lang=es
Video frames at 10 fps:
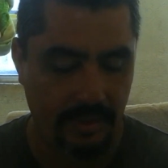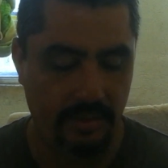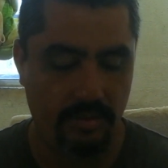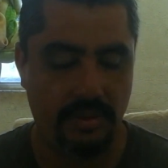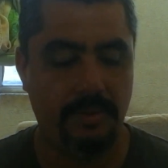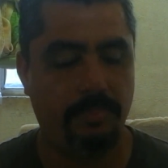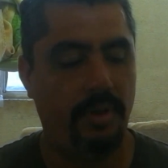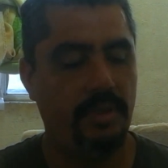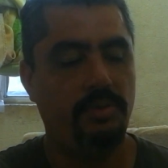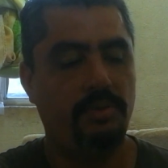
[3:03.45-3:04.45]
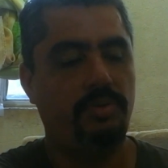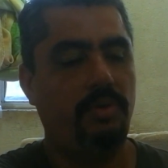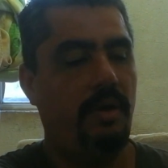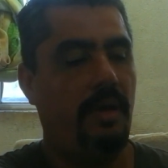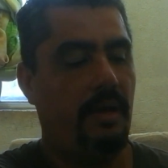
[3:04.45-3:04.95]
Entonces por eso
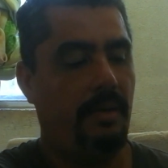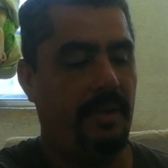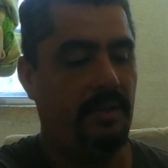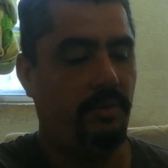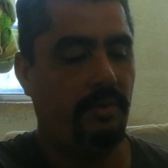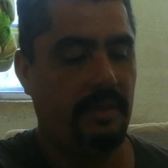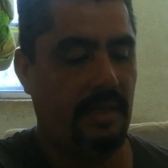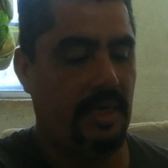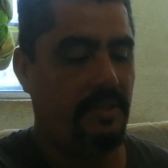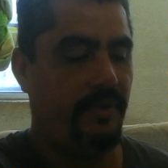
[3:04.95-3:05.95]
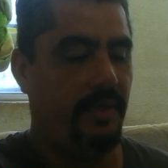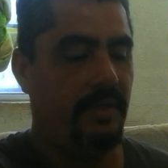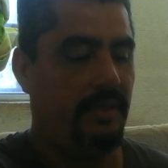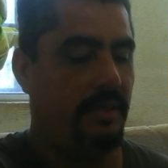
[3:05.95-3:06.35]
uso el método de transfer.